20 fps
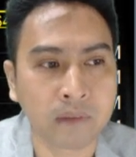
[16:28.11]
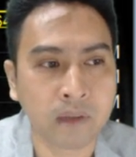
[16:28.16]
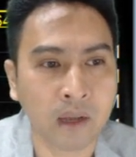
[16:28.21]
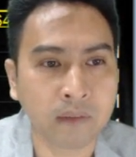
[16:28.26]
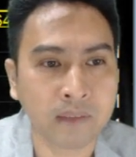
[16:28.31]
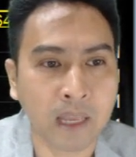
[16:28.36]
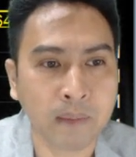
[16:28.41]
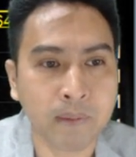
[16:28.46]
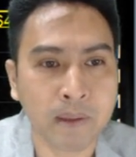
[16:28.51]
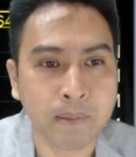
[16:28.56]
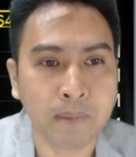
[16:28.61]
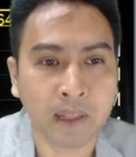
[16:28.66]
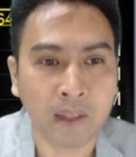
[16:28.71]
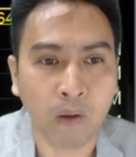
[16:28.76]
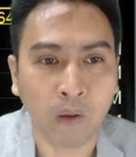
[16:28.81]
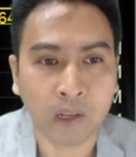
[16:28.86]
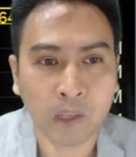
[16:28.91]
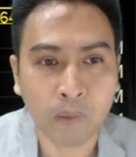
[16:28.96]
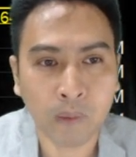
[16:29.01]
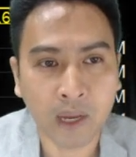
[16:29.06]
เข้าใจผิดมาต
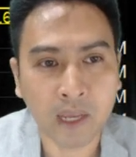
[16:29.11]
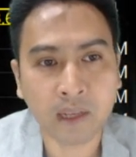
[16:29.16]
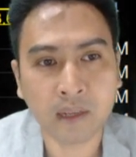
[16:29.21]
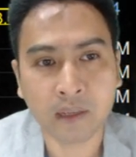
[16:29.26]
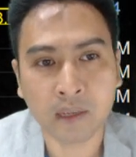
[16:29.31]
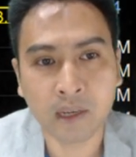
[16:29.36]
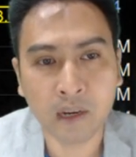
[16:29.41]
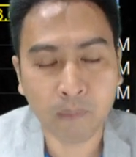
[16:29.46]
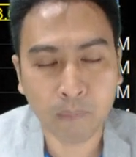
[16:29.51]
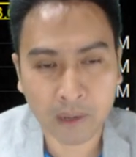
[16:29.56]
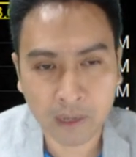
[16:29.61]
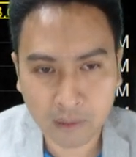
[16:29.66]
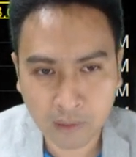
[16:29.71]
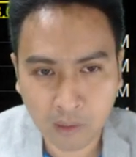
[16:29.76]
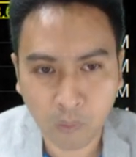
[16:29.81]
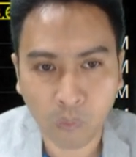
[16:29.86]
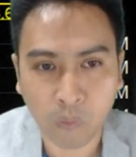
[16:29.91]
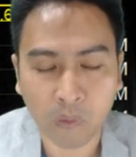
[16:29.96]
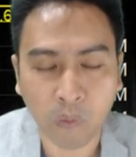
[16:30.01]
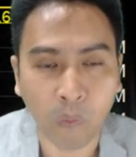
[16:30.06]
ลอดคิดว่าเอ้ยขึ้นไม่ได้
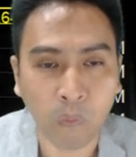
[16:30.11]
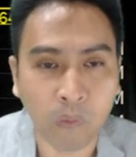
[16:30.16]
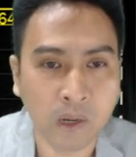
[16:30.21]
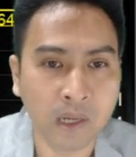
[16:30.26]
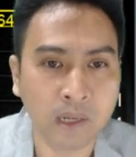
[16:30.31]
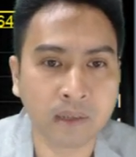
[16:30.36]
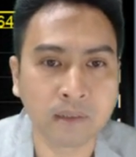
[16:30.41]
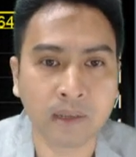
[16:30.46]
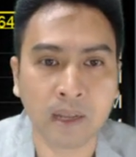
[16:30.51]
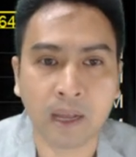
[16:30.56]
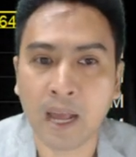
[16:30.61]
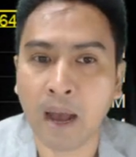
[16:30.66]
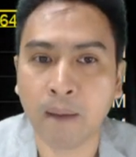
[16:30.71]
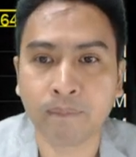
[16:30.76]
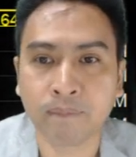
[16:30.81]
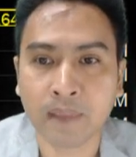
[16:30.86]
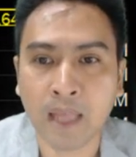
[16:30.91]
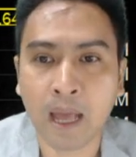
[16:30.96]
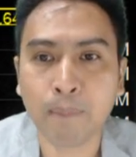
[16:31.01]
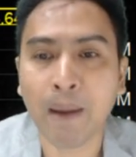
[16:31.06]
จะลงลึกนะครับ
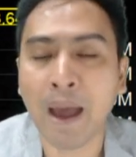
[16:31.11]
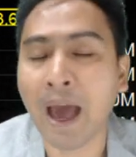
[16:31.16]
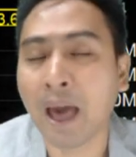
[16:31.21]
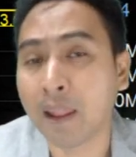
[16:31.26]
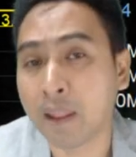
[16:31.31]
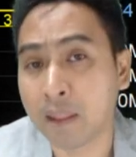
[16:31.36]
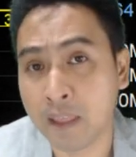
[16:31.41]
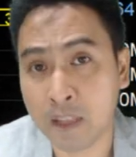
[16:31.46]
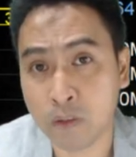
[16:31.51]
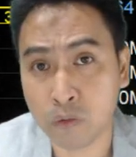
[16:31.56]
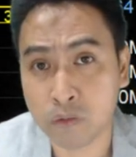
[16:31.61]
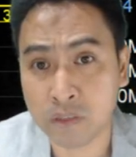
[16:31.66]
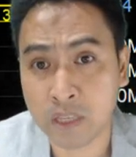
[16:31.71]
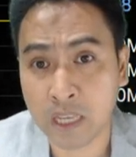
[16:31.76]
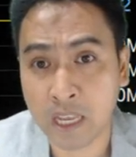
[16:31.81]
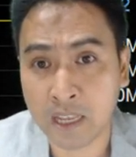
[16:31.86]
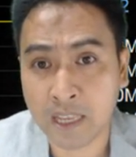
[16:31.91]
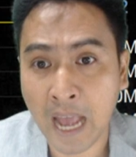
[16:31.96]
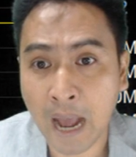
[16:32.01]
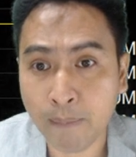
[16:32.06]
ถ้าผ่าน
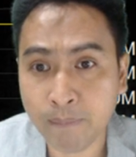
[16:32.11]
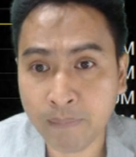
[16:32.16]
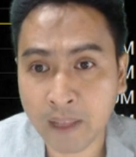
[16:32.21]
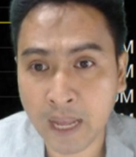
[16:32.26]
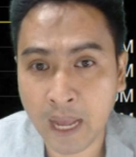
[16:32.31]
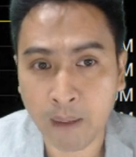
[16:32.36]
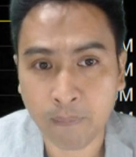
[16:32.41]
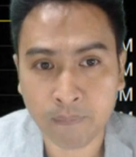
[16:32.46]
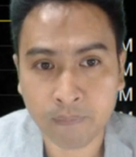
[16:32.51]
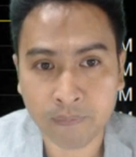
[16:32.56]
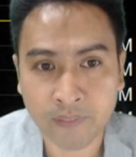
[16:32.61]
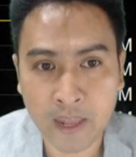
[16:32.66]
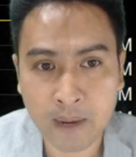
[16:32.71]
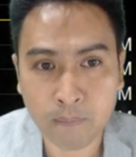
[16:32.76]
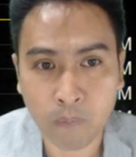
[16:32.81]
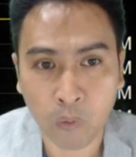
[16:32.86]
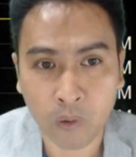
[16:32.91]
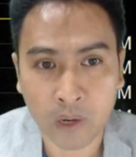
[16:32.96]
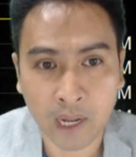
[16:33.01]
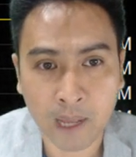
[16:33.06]
4.4 ย้ำนะครับเส้น
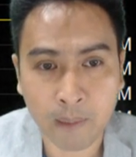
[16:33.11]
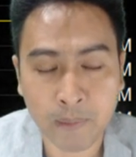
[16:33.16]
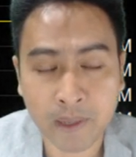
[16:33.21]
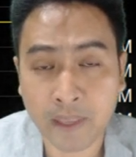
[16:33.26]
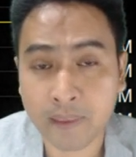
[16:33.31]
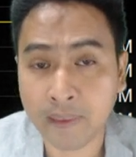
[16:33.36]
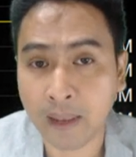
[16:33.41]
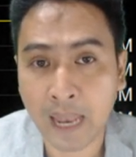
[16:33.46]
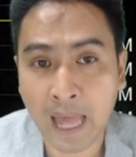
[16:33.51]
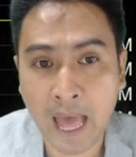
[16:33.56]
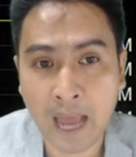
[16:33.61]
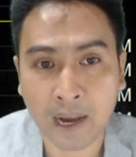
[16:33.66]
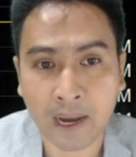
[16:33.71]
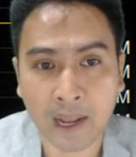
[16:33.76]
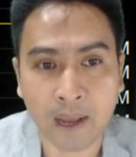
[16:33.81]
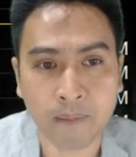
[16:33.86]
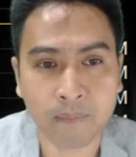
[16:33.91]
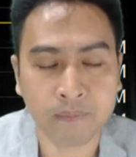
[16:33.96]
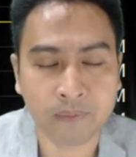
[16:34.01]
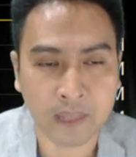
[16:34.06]
บนนะครับไม่ใช่เส้นล่าง
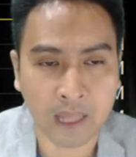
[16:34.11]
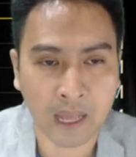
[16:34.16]
นะครับ